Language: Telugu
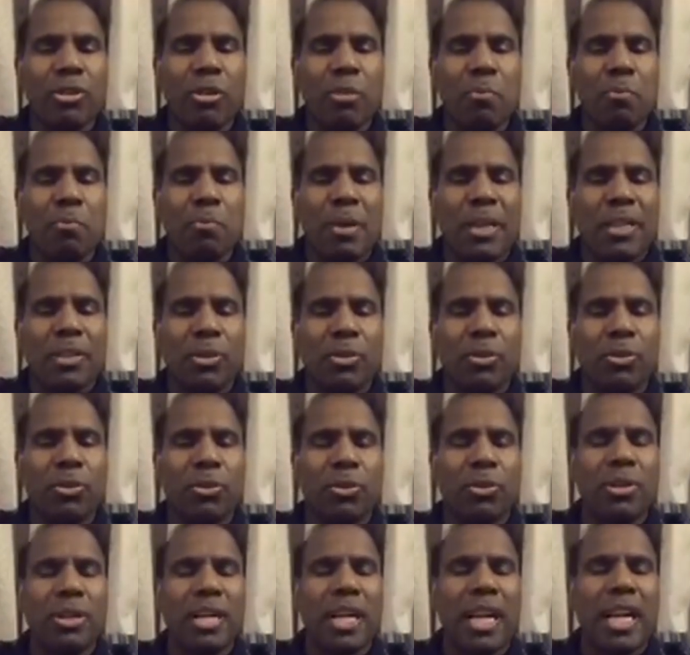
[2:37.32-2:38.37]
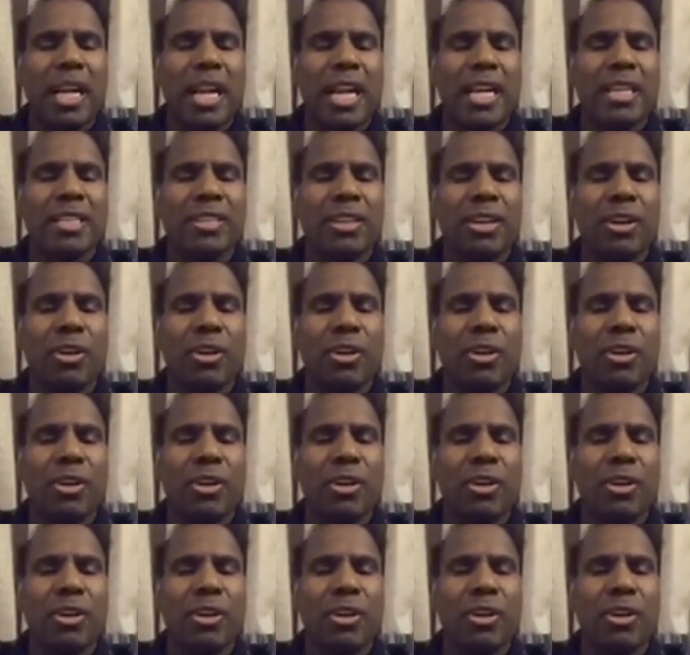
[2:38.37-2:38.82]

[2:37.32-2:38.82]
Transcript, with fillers: మొత్తం పదకొండున్నర